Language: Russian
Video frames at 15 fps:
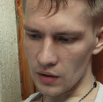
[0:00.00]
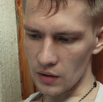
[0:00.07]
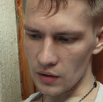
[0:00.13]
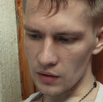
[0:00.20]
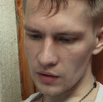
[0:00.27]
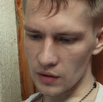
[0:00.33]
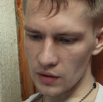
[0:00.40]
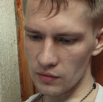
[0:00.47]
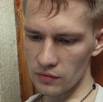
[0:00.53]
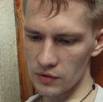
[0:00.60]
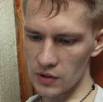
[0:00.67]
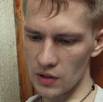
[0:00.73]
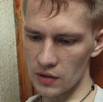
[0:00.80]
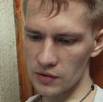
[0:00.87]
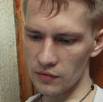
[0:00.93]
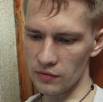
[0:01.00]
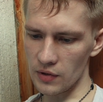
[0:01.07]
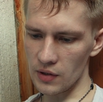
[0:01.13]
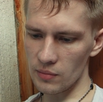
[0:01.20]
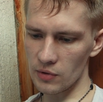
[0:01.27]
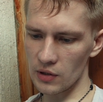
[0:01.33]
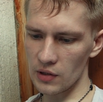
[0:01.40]
Э, надо выделить
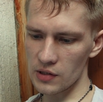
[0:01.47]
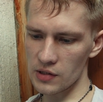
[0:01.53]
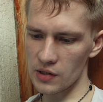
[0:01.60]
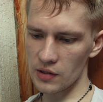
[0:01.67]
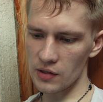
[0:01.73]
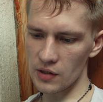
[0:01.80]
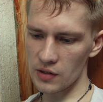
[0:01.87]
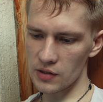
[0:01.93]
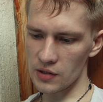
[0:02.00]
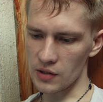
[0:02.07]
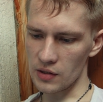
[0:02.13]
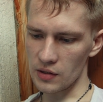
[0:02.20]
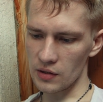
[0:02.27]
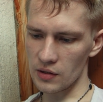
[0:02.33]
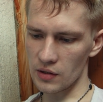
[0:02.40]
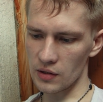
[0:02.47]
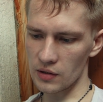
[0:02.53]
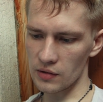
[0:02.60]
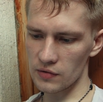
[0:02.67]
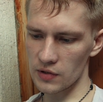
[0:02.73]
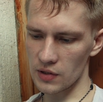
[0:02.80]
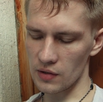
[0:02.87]
время для занятий и
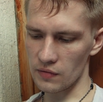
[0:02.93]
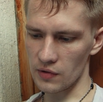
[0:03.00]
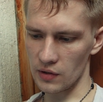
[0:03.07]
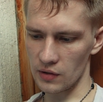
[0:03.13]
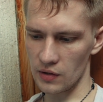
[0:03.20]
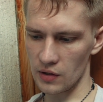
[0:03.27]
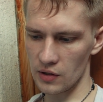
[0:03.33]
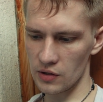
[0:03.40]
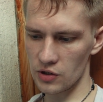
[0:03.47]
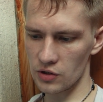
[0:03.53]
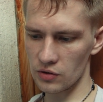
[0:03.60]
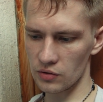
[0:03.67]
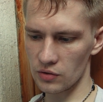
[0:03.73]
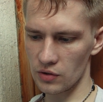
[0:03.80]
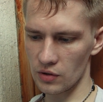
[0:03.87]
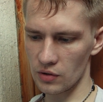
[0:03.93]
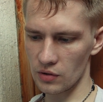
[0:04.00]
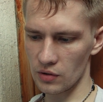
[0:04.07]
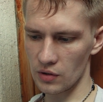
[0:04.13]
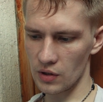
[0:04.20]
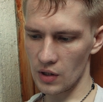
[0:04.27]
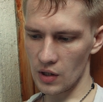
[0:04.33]
рано вставать, да еще
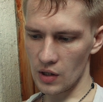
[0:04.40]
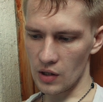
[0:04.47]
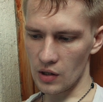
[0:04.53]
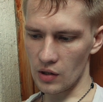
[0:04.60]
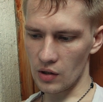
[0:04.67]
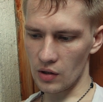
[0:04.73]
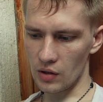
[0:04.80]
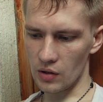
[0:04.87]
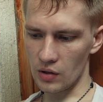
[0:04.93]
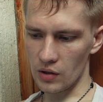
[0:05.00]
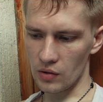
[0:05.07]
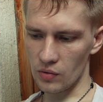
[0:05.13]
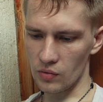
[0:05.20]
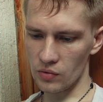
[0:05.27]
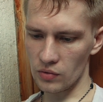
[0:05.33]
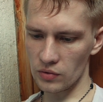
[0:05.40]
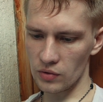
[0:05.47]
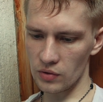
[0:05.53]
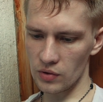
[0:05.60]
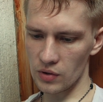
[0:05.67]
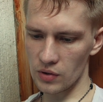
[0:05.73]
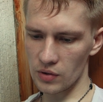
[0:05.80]
до а,
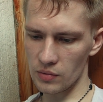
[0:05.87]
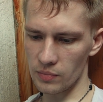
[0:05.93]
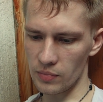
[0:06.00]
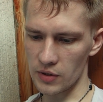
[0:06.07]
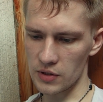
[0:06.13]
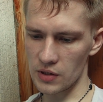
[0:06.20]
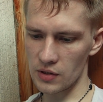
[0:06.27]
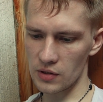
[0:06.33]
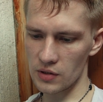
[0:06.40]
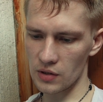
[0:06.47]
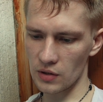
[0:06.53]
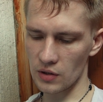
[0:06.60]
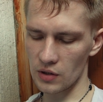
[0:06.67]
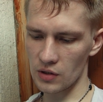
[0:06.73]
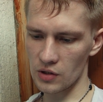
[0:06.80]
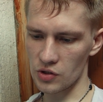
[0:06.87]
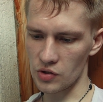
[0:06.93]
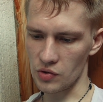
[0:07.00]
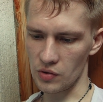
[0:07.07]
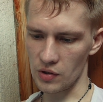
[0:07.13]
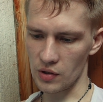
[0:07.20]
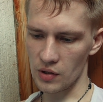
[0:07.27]
одури потеть на
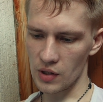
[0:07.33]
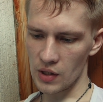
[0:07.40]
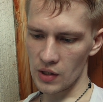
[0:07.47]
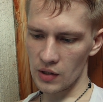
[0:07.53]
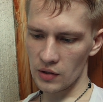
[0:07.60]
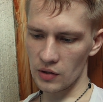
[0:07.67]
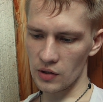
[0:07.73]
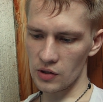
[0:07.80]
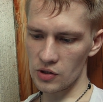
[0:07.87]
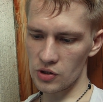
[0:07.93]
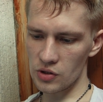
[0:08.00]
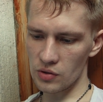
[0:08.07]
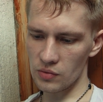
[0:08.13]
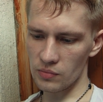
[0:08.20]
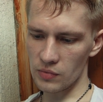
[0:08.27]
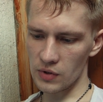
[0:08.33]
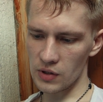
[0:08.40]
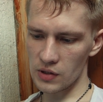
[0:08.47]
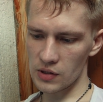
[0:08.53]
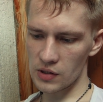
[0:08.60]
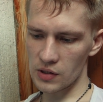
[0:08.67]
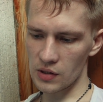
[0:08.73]
тренажере, да еще
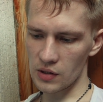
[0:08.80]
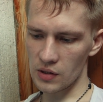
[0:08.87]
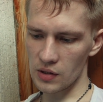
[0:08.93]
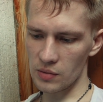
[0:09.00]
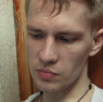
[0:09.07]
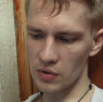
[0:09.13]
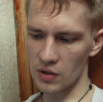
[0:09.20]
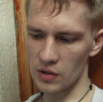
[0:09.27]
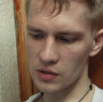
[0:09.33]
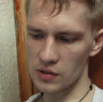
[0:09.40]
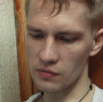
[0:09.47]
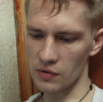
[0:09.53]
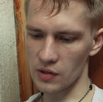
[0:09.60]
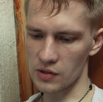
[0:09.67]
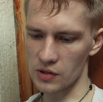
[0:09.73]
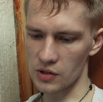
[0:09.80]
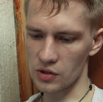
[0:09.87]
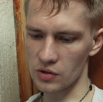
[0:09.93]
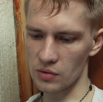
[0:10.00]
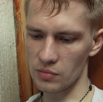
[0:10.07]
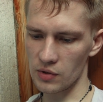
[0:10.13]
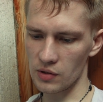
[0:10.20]
мыться и переодеваться,
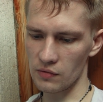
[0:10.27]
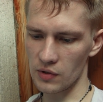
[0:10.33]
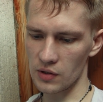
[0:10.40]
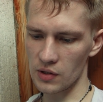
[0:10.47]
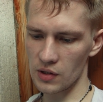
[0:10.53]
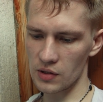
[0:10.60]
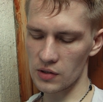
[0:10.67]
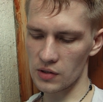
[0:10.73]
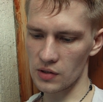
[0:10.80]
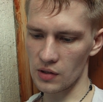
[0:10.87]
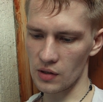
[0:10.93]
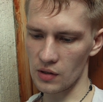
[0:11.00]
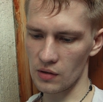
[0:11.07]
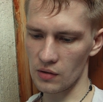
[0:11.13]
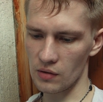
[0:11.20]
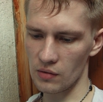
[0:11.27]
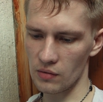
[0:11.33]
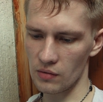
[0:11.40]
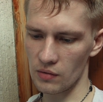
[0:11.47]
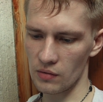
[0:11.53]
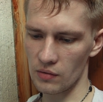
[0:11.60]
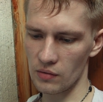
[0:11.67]
чтобы не вонять
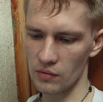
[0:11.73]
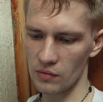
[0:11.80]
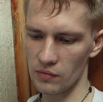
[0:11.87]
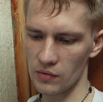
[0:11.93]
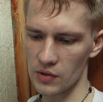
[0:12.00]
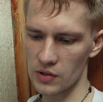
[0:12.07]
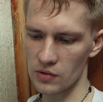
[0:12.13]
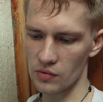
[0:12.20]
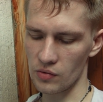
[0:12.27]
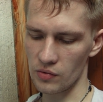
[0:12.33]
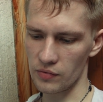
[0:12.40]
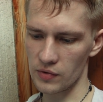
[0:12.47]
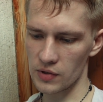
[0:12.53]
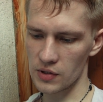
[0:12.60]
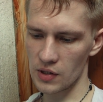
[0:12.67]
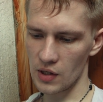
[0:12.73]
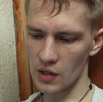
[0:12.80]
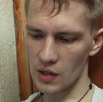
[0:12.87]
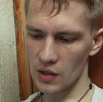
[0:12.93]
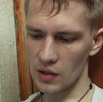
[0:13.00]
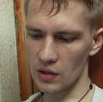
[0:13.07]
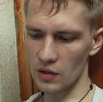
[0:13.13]
на весь офис.
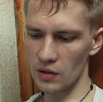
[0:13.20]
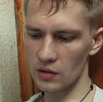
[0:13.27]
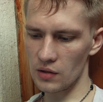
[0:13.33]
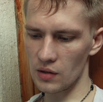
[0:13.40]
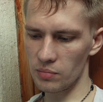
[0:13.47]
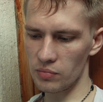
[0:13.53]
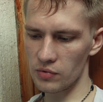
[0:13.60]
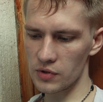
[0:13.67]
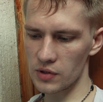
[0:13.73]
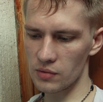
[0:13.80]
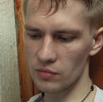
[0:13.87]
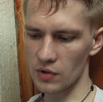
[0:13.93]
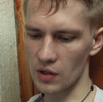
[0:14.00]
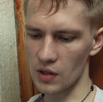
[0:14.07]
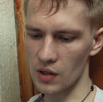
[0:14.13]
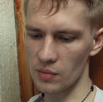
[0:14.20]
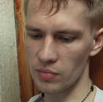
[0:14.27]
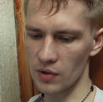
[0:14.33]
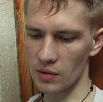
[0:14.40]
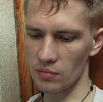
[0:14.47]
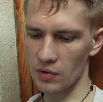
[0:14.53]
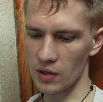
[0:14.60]
Или, допустим, такая
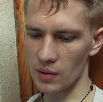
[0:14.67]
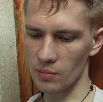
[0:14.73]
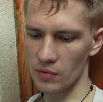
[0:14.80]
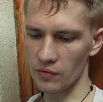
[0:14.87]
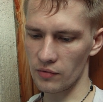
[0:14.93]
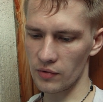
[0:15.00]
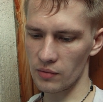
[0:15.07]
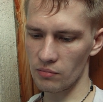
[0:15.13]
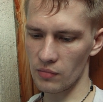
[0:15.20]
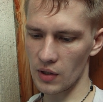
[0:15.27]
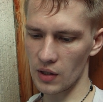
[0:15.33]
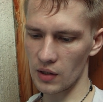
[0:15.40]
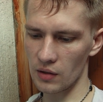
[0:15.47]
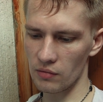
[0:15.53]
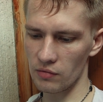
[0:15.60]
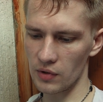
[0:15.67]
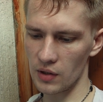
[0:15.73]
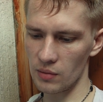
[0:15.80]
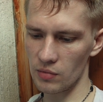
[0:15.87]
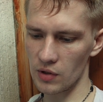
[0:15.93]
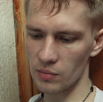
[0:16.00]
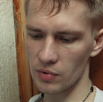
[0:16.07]
проблема. Вы мало
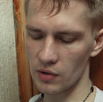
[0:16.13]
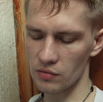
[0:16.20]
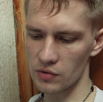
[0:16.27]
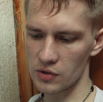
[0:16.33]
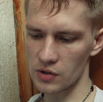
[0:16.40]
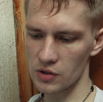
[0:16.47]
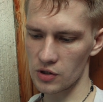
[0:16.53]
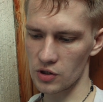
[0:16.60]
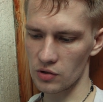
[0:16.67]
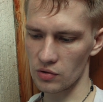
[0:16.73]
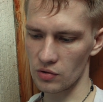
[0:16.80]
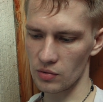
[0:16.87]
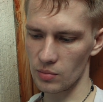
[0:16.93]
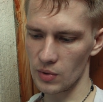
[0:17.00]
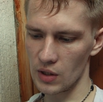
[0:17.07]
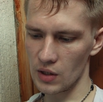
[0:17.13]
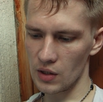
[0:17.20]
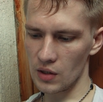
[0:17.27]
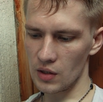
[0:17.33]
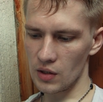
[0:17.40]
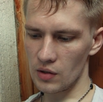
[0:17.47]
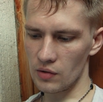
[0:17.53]
времени проводите с женой.
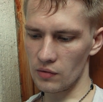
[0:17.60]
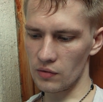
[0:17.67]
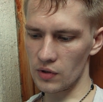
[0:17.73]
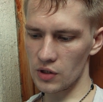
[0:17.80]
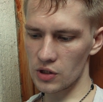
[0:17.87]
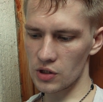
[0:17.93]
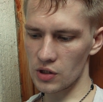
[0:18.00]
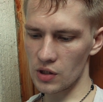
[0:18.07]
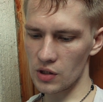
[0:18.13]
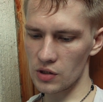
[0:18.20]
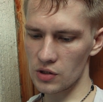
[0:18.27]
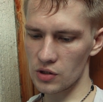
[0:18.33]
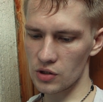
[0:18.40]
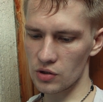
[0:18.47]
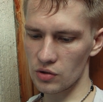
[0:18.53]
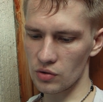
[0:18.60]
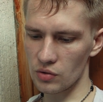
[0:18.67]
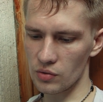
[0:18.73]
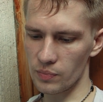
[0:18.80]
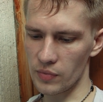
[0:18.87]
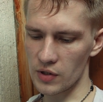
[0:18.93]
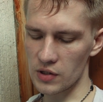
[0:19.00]
Вы решаете,
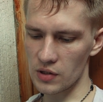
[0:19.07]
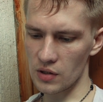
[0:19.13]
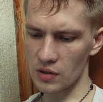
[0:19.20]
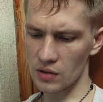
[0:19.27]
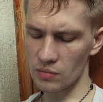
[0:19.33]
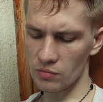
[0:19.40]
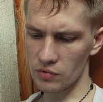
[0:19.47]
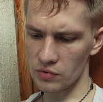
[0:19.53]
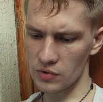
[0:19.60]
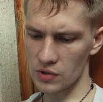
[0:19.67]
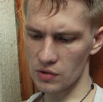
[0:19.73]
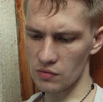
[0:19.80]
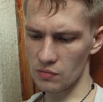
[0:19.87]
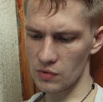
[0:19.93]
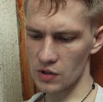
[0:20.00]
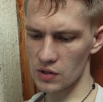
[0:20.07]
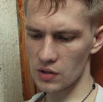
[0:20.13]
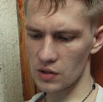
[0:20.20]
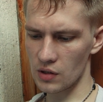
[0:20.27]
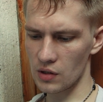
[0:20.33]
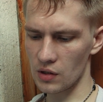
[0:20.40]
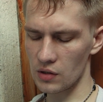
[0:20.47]
что по средам будете
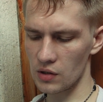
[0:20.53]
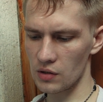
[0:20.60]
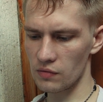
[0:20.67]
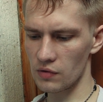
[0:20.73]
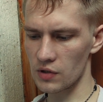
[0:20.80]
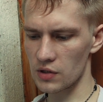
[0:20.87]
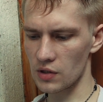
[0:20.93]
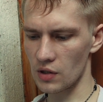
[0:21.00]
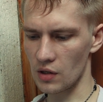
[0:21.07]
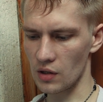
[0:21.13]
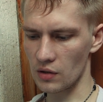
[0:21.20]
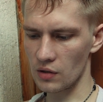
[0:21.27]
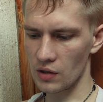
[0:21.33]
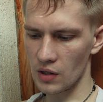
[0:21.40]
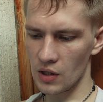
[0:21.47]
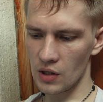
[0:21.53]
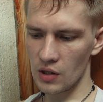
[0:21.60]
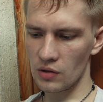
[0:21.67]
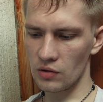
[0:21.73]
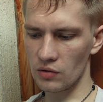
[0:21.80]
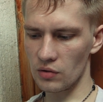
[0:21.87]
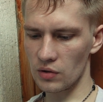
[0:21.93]
вместе ходить в ресторан.
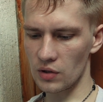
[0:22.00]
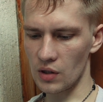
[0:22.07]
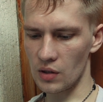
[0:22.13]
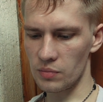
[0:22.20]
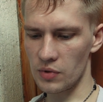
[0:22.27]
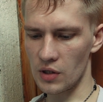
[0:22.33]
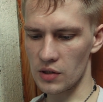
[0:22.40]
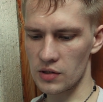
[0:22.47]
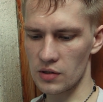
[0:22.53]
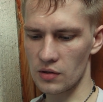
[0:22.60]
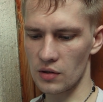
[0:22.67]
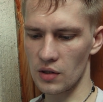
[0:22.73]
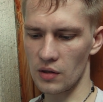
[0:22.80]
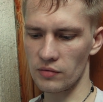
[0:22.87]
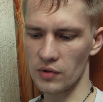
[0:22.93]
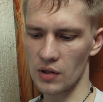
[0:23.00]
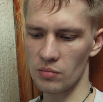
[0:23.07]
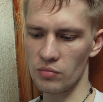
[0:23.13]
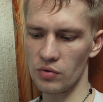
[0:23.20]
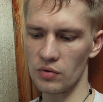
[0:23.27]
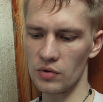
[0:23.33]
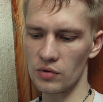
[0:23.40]
Но это опять головная
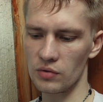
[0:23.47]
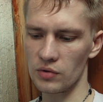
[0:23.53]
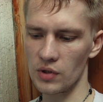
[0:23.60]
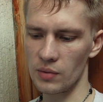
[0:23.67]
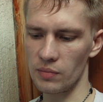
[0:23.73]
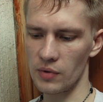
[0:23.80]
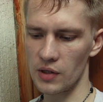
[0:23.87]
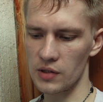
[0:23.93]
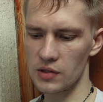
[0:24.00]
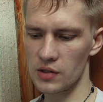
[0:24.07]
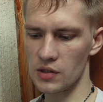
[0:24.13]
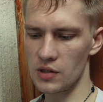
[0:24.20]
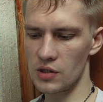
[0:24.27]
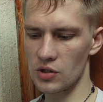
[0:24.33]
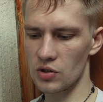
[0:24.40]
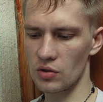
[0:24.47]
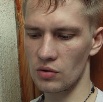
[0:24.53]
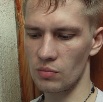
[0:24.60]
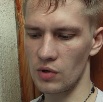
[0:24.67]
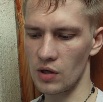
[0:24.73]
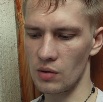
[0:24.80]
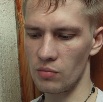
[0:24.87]
боль, куда пойти,
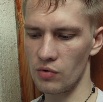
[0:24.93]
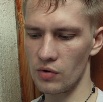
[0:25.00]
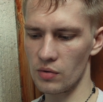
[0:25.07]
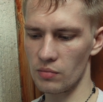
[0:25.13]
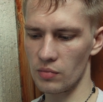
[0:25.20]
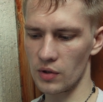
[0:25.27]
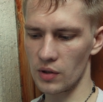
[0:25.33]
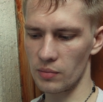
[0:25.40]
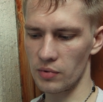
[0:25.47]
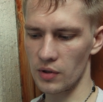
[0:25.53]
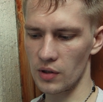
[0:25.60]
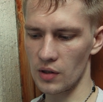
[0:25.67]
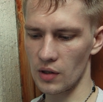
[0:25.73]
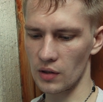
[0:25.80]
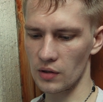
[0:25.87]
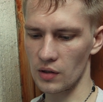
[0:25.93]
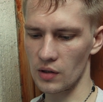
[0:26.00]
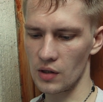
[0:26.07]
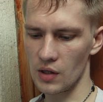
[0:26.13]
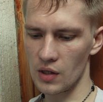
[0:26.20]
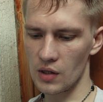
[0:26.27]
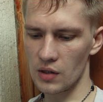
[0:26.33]
чтобы обоим было
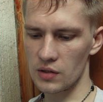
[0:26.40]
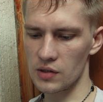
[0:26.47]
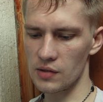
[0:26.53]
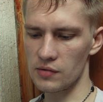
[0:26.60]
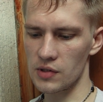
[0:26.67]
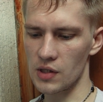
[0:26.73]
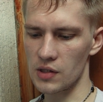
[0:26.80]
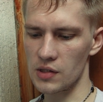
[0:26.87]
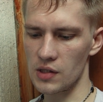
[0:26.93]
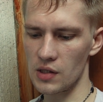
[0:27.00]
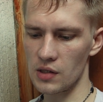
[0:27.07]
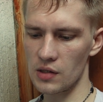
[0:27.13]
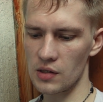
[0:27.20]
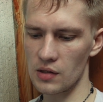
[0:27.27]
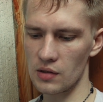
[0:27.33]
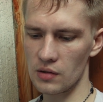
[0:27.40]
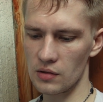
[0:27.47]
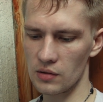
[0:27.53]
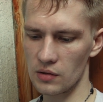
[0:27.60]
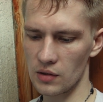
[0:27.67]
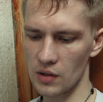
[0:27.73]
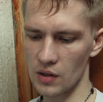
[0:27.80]
приятно. Где взять деньги
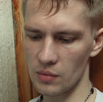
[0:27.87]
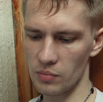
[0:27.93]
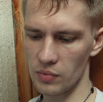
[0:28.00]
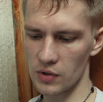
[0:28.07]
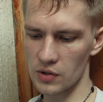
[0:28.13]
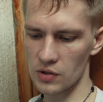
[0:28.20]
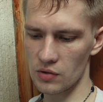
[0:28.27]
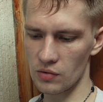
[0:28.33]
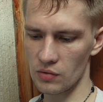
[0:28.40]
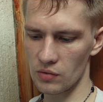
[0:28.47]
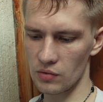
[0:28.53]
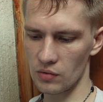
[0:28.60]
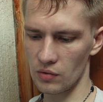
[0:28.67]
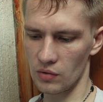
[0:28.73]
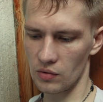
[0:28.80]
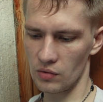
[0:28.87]
на пристойную